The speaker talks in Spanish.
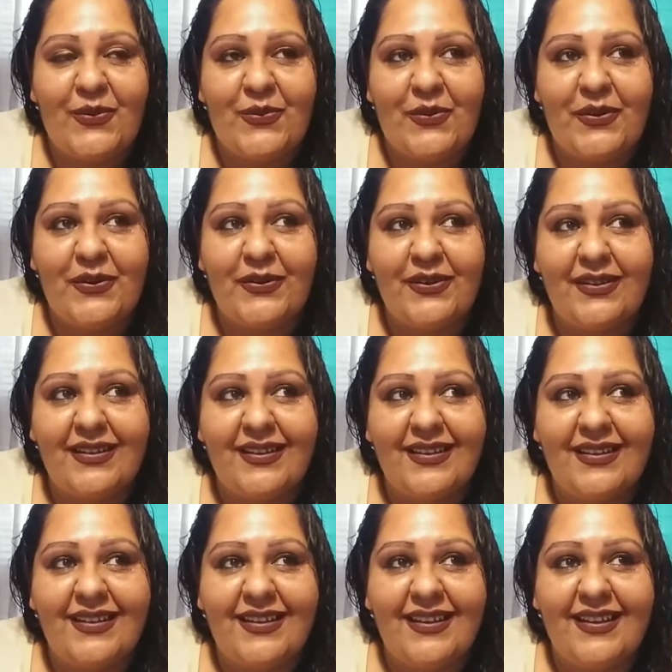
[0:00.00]
como
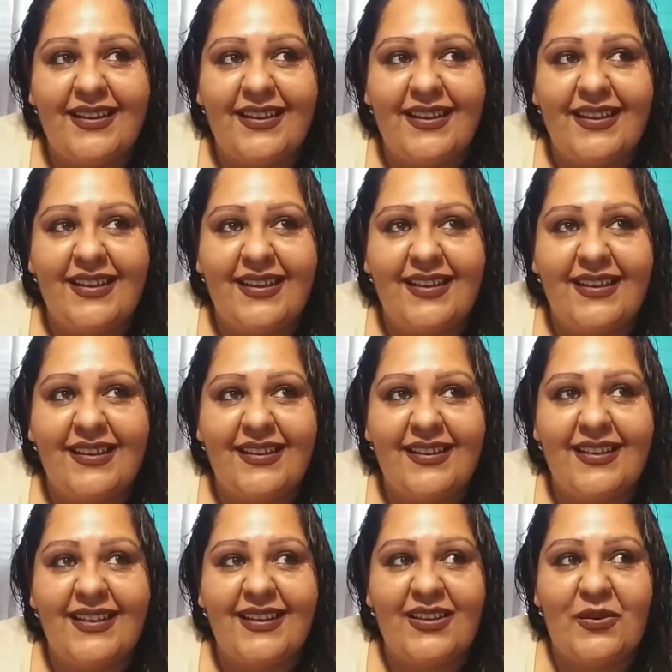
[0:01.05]

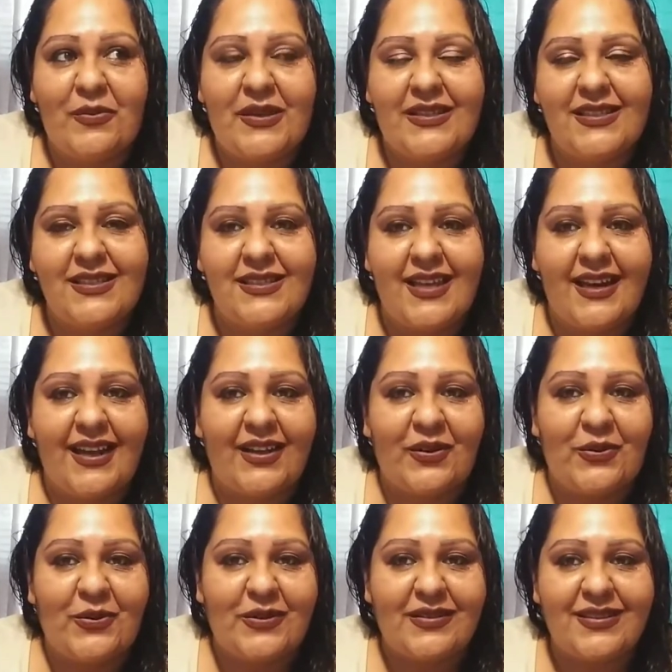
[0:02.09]
nomás estar
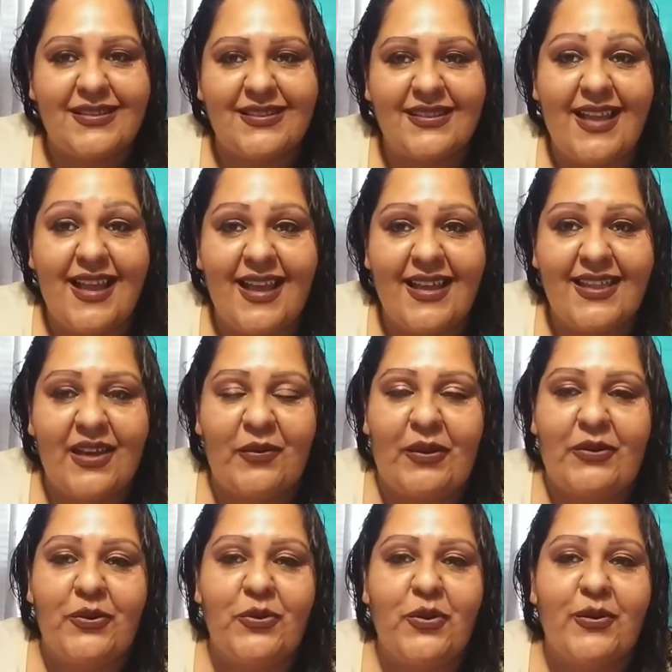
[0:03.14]
acostada.
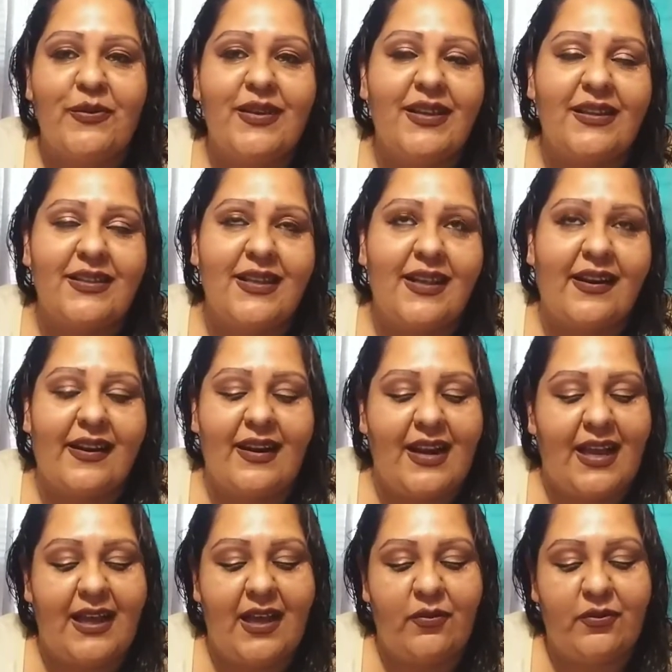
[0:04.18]
Cuando llueve se
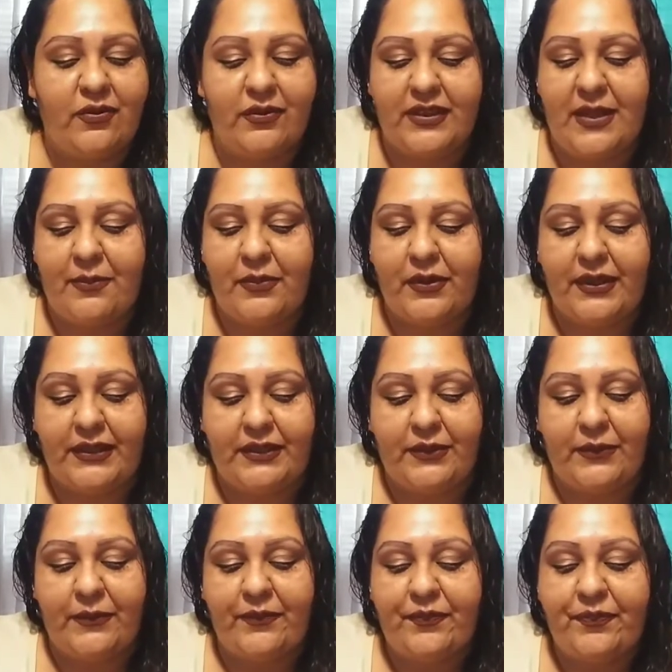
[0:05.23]
relaja uno tan
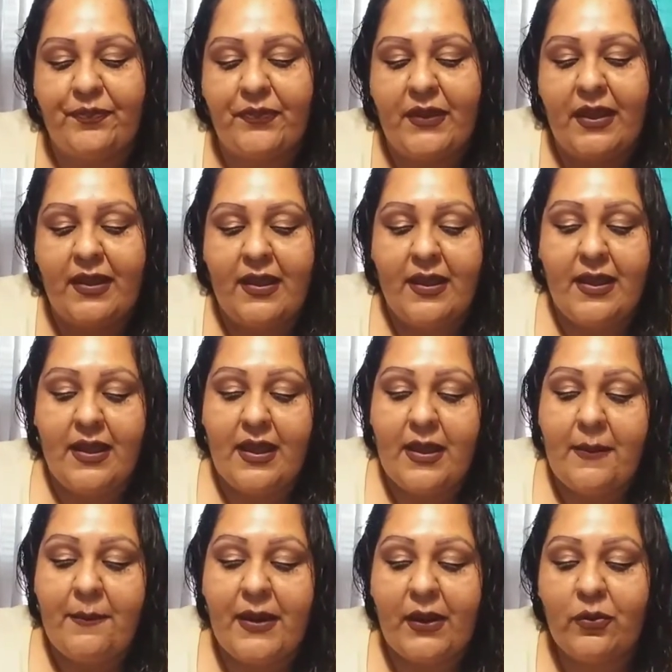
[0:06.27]
bonito.
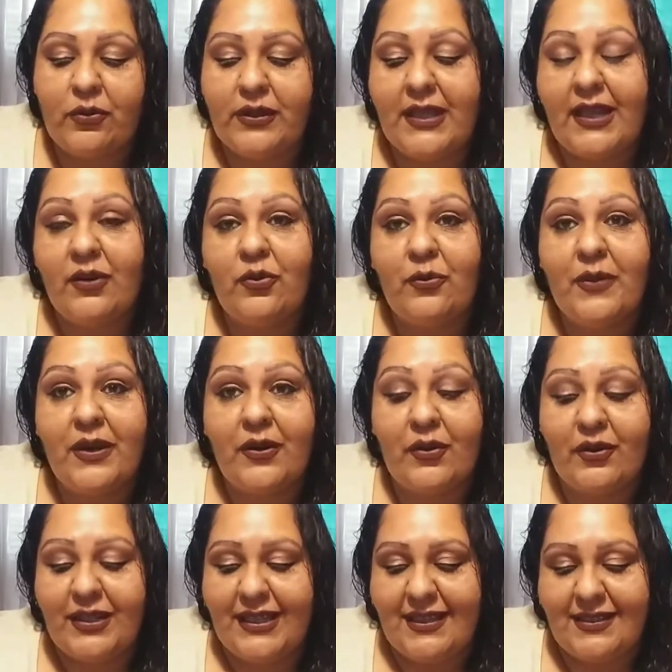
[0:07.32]
Pregunta
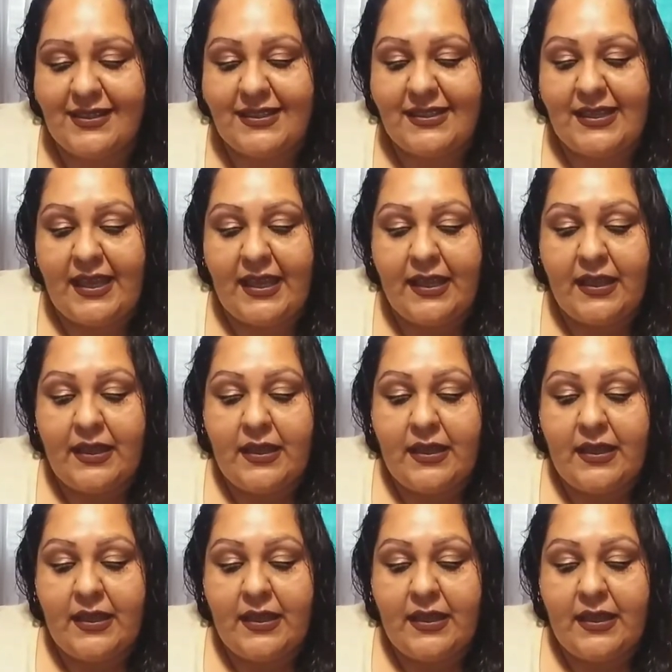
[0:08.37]
número 15.